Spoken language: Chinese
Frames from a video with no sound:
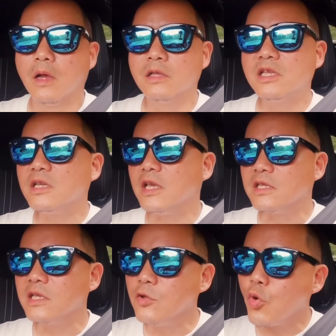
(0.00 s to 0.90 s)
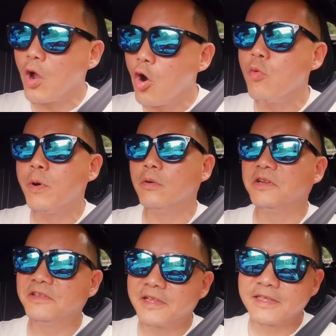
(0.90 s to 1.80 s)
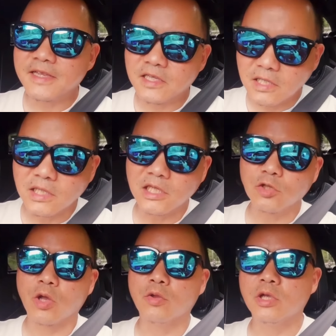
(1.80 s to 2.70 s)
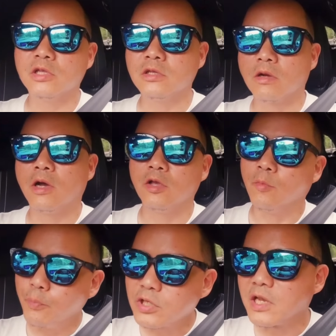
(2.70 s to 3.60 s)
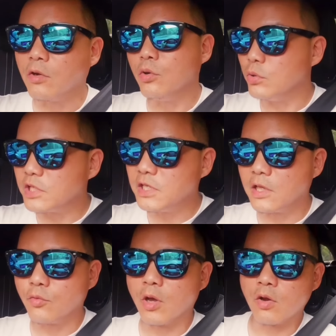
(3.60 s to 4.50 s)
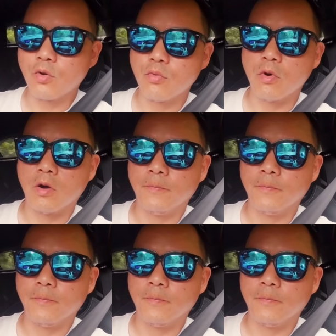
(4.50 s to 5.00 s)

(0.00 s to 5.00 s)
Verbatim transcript: 而这也是因为 OPPO 呢，它在设计团队之中啊，有不少女性的缘故哦。